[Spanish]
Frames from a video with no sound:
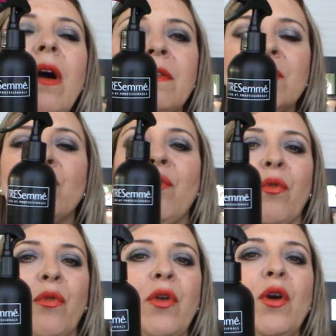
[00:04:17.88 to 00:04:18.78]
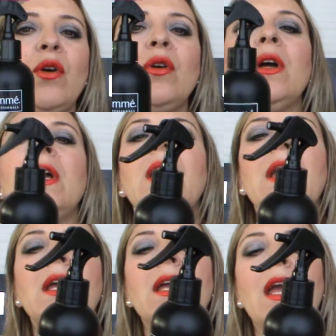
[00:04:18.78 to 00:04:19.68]
hace su función,
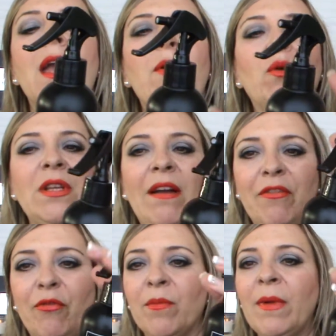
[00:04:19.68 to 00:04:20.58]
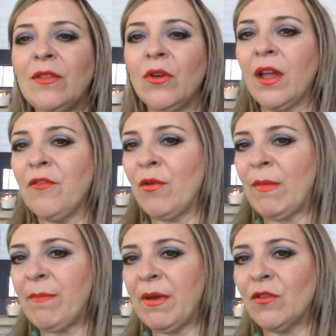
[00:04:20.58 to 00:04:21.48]
eh, me gustaba el formato, que es en
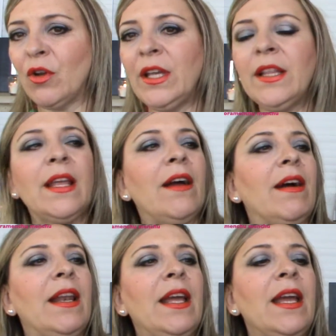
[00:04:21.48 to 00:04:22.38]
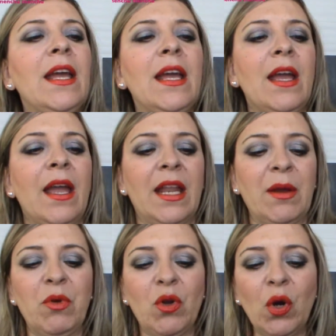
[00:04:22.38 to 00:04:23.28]
forma de pistolita, ¿vale?
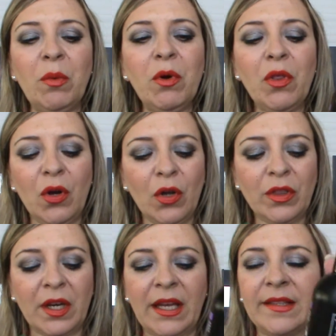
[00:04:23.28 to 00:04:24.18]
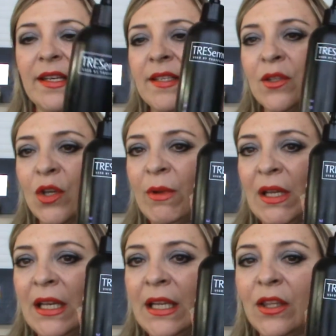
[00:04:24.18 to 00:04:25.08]
Era muy cómodo, traía 300
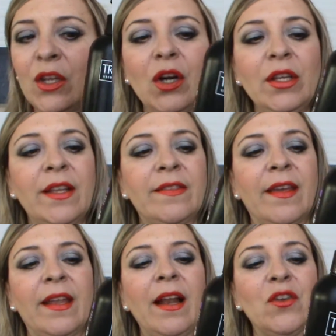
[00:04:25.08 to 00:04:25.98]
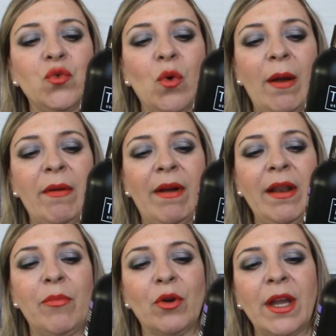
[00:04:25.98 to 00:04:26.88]
mililitros y este era el suave,
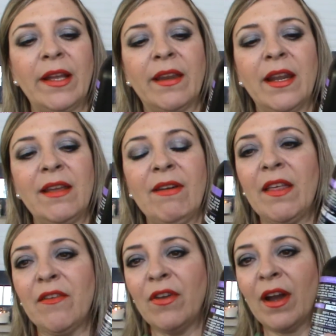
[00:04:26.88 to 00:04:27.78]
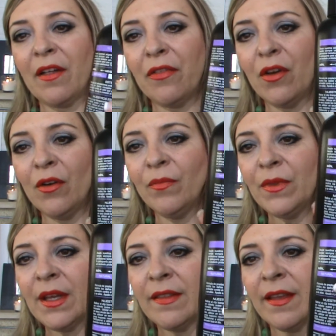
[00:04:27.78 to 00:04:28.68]
¿vale? Porque hay tres niveles de fijación
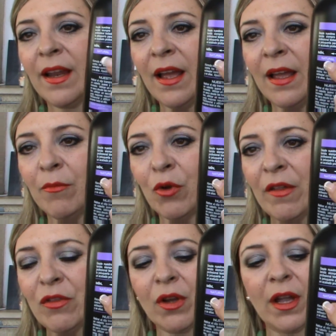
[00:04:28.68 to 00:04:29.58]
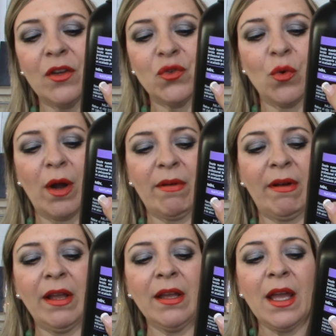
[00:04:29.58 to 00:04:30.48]
y este era el moradito, que es el suave,
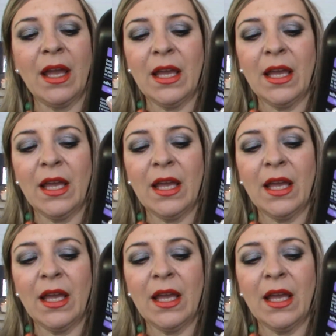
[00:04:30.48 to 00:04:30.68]
¿vale?